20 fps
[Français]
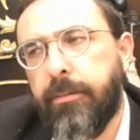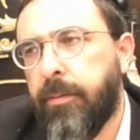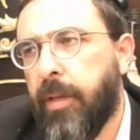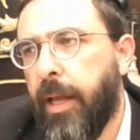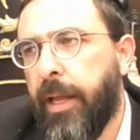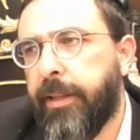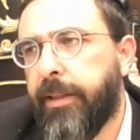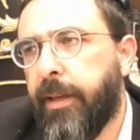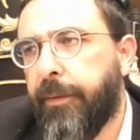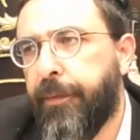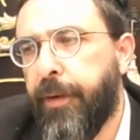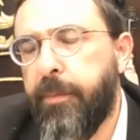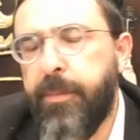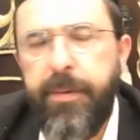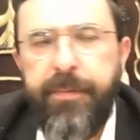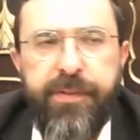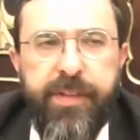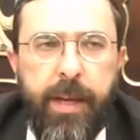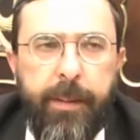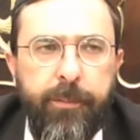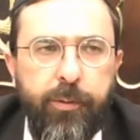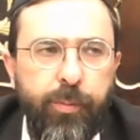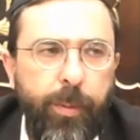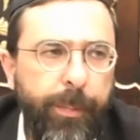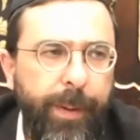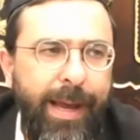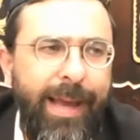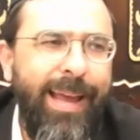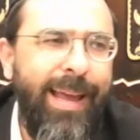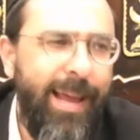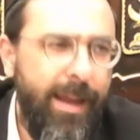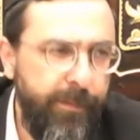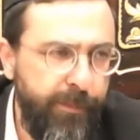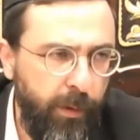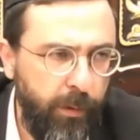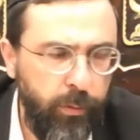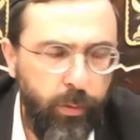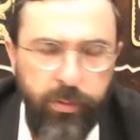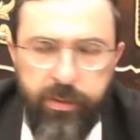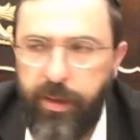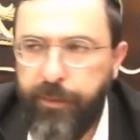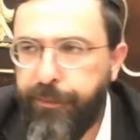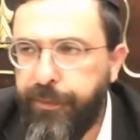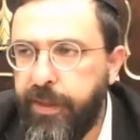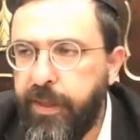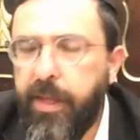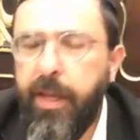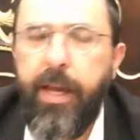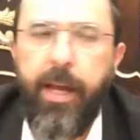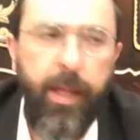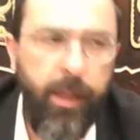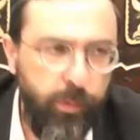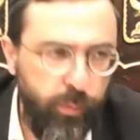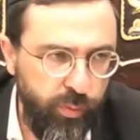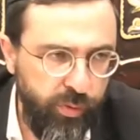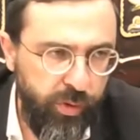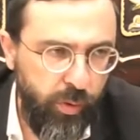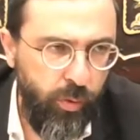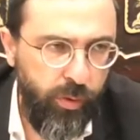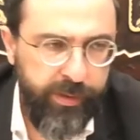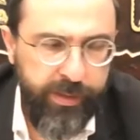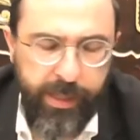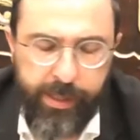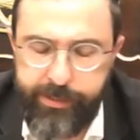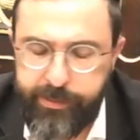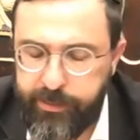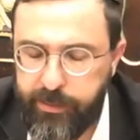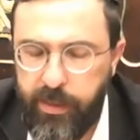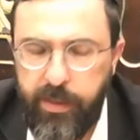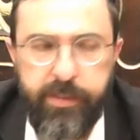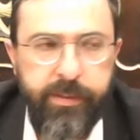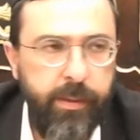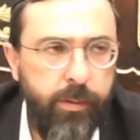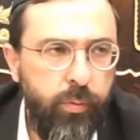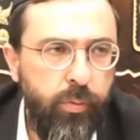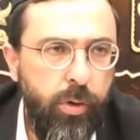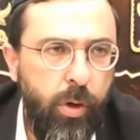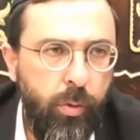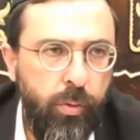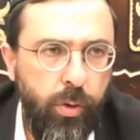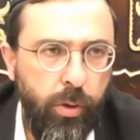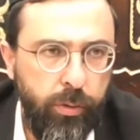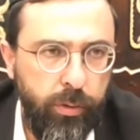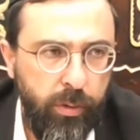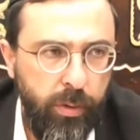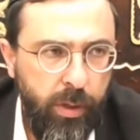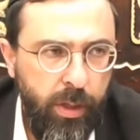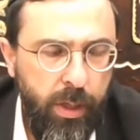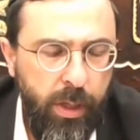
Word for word: En kefel Tu ne peux pas et vendre ta fille et toucher le knas. C'est ou l'un ou l'autre.